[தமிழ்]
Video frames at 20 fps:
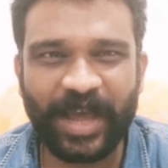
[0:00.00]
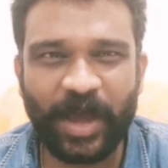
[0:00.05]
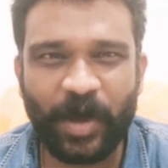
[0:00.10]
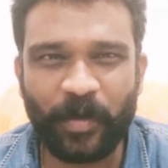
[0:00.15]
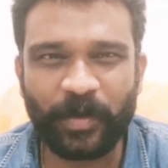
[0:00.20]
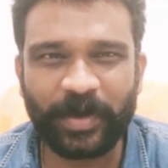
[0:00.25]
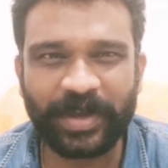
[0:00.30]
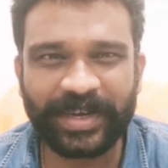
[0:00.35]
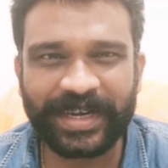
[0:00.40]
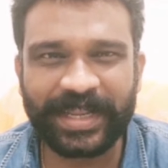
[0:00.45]

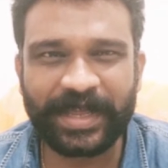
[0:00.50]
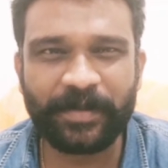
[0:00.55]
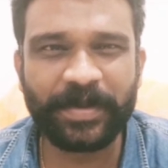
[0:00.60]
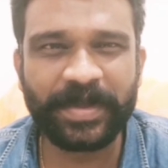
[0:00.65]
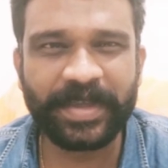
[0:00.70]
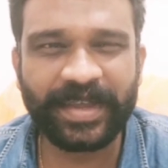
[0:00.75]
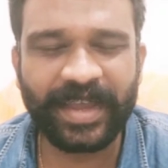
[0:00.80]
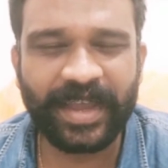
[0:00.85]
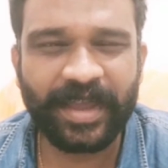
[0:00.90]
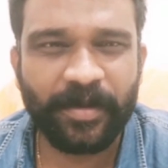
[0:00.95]
நான் உங்கள்
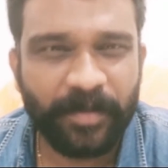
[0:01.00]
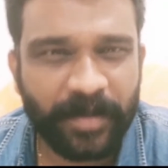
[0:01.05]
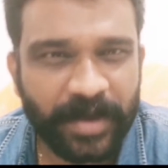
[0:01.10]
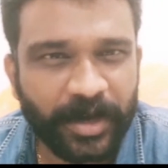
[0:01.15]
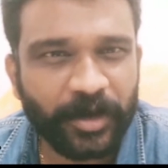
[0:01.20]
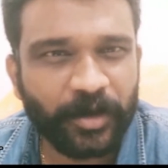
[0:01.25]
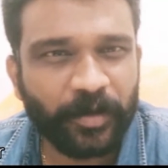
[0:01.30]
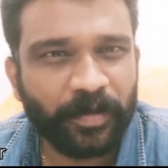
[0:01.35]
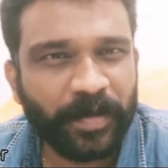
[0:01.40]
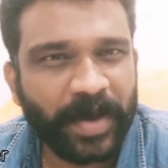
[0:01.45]
டிபிகே
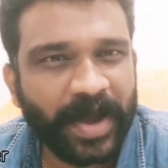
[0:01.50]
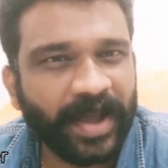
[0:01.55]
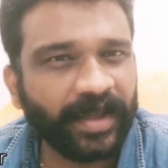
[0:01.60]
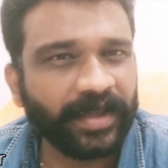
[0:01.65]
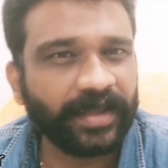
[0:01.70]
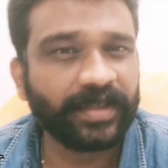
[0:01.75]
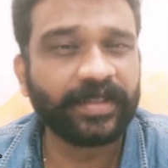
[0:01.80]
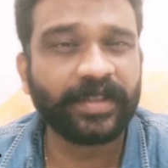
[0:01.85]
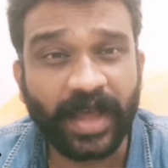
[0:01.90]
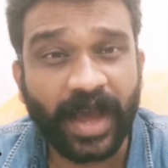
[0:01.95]
மீண்டுமா
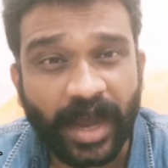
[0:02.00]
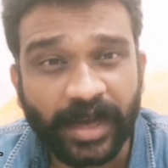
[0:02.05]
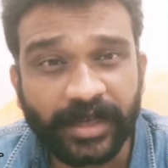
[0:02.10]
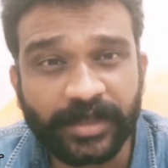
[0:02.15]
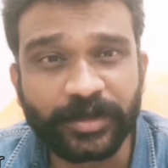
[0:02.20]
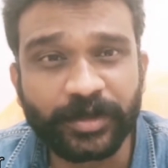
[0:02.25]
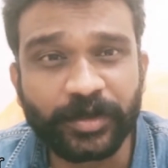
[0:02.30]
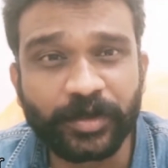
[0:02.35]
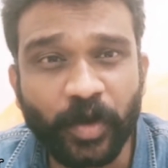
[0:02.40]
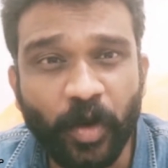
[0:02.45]
இந்த
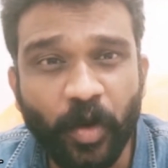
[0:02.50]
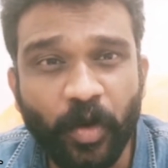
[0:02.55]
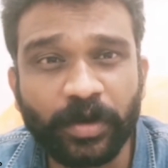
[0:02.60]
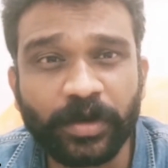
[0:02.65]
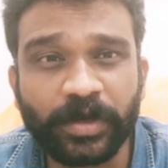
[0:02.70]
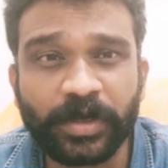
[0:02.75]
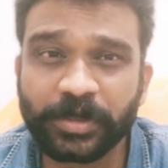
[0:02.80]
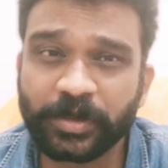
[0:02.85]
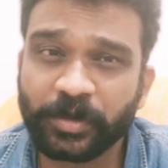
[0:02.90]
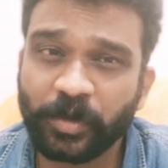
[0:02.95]

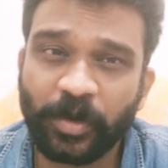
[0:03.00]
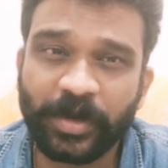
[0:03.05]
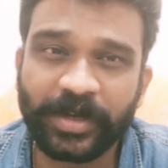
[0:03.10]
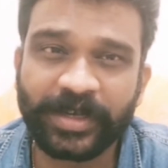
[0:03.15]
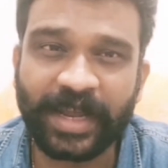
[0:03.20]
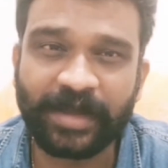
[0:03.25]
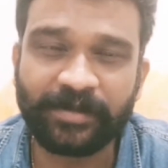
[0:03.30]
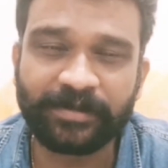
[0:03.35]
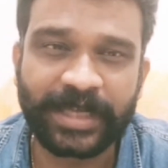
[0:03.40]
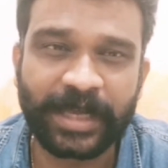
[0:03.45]
அன்டோல்டு ஸ்டோரி
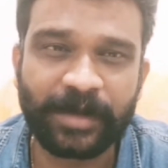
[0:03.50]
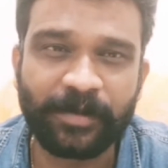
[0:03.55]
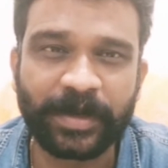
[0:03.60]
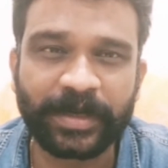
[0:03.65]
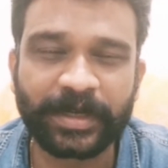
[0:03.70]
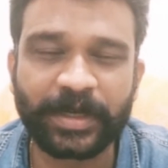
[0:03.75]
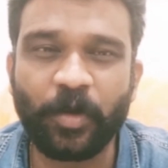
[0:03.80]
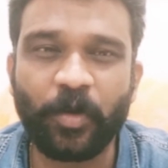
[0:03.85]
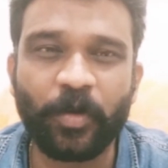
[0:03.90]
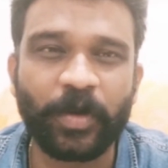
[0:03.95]
டைம்
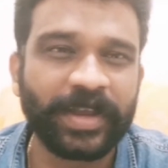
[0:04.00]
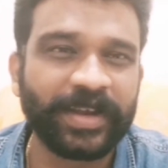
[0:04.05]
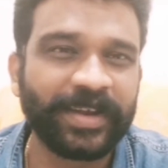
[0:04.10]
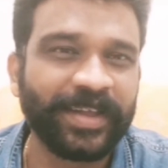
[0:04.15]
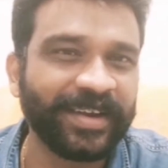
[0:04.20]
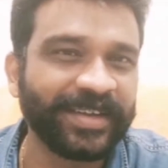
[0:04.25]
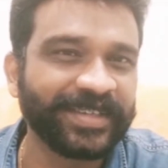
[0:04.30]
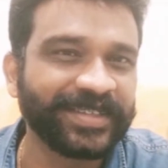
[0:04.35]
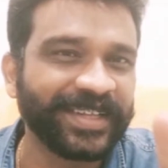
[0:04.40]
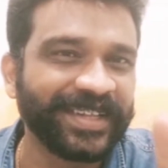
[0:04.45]
செக்மெண்ட்டில் உங்கள்
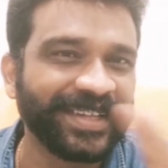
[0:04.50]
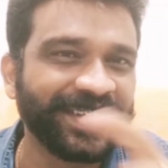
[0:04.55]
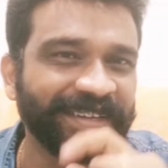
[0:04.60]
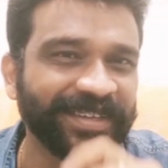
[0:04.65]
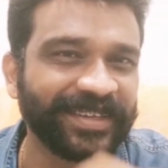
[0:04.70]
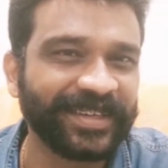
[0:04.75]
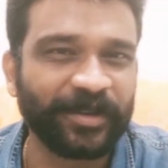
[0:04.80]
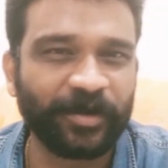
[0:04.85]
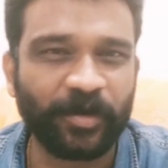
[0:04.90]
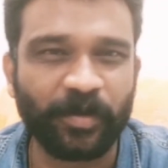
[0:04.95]
எல்லாரையும்
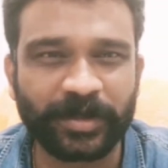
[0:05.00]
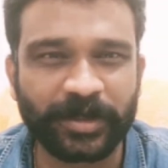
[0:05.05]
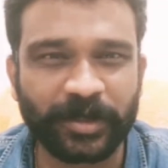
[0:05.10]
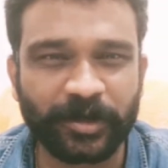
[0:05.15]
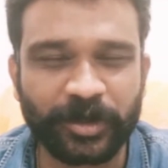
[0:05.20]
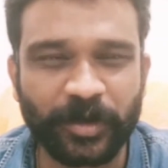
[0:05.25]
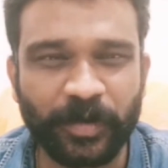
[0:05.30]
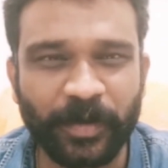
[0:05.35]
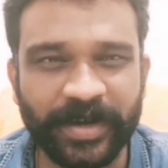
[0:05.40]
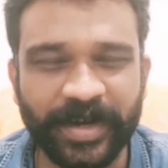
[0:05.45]
சந்திக்கிறதுல நான் ரொம்ப
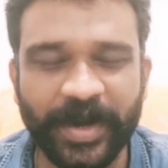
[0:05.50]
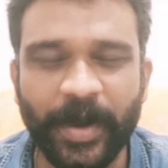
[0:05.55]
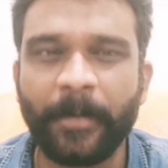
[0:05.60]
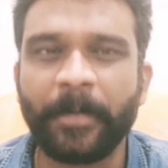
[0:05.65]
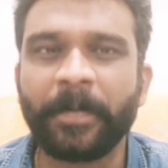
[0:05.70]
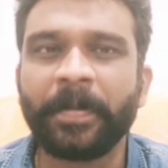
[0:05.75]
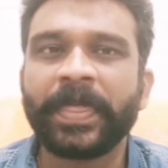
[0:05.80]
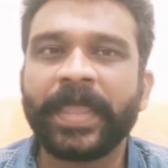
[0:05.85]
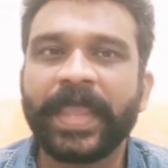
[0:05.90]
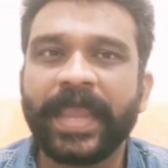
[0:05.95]
சந்தோஷப்படுறேன்
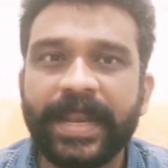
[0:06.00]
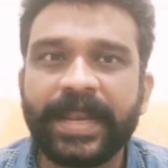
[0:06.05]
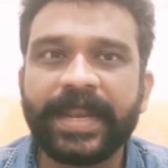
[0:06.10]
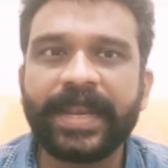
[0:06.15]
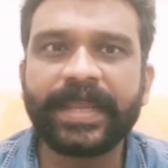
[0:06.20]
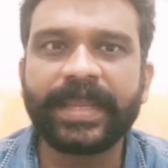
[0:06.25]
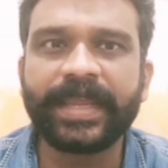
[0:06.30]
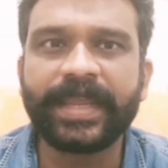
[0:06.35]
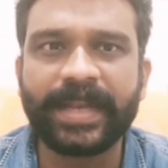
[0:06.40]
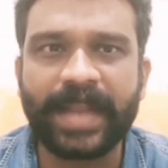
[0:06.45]

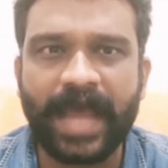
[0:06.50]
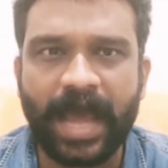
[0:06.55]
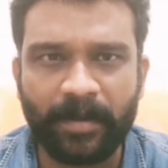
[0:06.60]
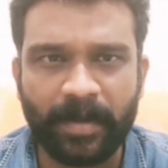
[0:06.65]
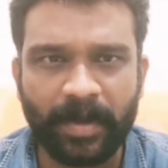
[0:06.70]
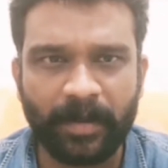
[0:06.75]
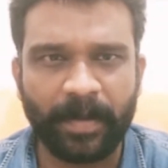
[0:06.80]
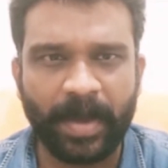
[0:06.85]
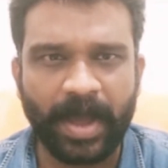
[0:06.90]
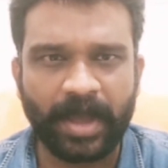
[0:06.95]
இன்னைக்கு
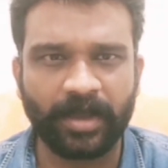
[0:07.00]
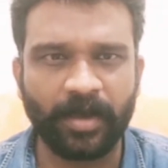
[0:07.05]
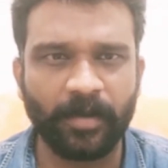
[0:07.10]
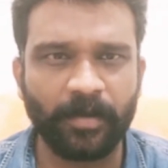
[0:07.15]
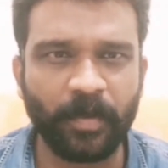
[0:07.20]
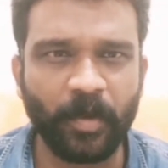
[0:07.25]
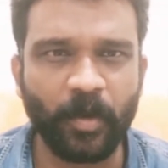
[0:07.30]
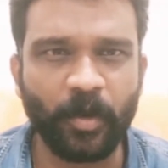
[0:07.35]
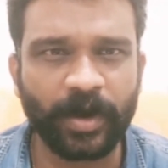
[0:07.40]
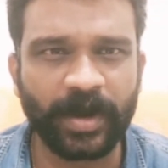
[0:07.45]
நாம் பார்க்க
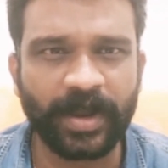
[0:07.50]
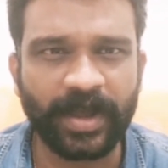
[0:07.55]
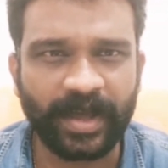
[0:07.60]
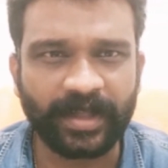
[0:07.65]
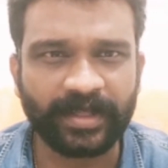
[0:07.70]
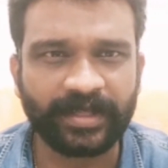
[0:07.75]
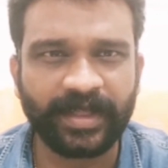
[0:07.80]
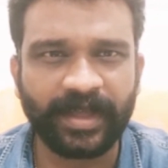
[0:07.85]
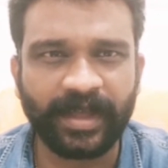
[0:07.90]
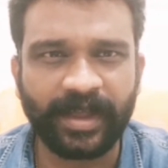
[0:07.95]
போகிற
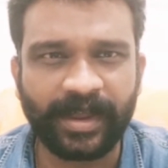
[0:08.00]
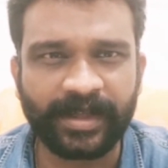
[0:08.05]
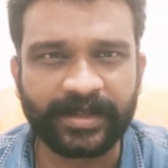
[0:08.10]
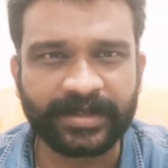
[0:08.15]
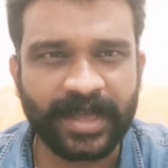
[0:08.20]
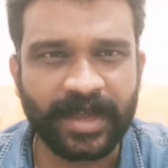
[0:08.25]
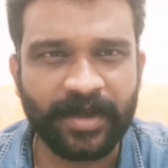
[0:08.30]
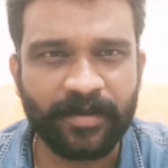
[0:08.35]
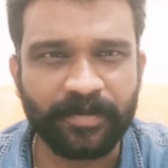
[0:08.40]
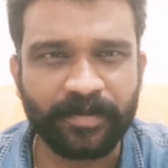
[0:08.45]
அந்த
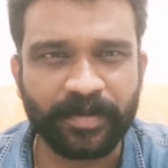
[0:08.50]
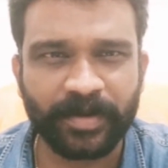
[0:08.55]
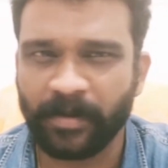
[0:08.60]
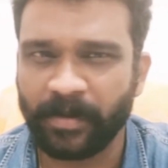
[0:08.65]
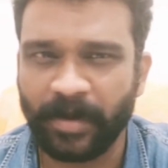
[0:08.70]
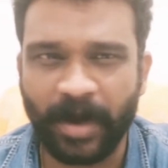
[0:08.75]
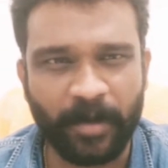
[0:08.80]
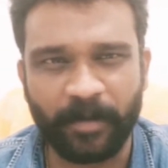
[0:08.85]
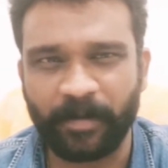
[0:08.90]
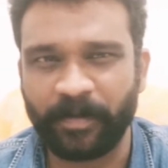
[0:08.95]
இசை
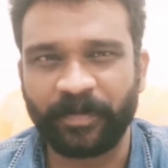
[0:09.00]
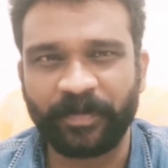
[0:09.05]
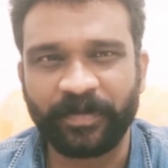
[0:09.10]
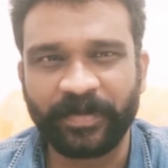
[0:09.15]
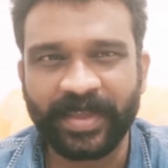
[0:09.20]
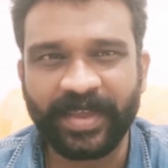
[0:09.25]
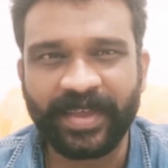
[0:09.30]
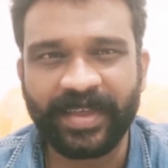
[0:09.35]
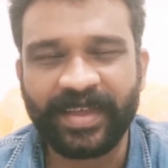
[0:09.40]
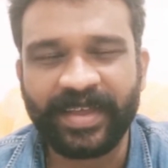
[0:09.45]
பிரபலம்
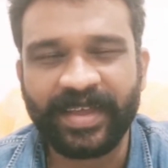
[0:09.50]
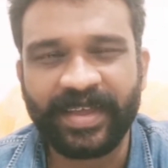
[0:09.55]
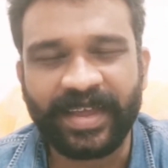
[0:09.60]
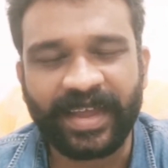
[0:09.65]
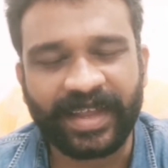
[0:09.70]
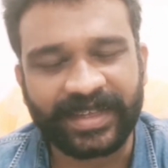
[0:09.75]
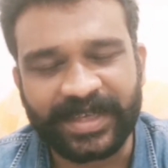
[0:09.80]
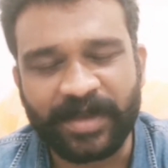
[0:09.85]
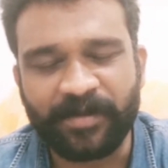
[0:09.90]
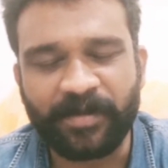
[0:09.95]

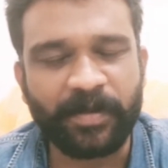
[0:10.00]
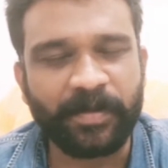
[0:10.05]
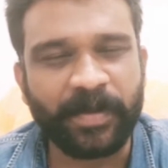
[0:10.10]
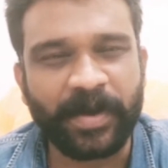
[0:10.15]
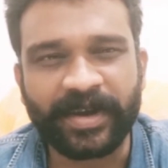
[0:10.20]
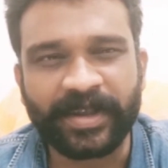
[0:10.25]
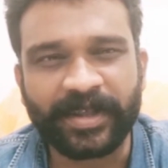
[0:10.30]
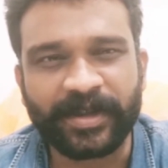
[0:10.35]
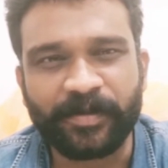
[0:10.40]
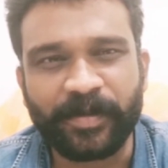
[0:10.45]

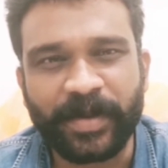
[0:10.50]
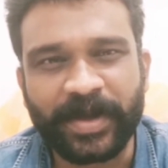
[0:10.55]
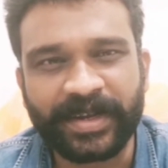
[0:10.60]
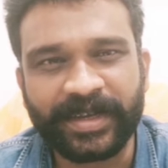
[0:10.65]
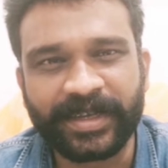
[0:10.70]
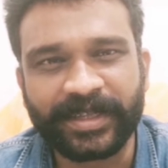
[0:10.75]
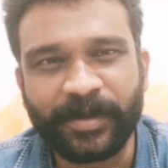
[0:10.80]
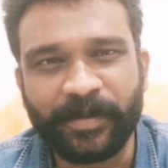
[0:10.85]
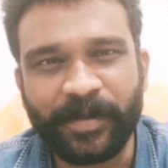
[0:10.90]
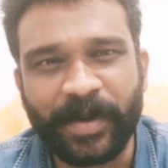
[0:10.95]
இசையமைப்பாளர் மரகத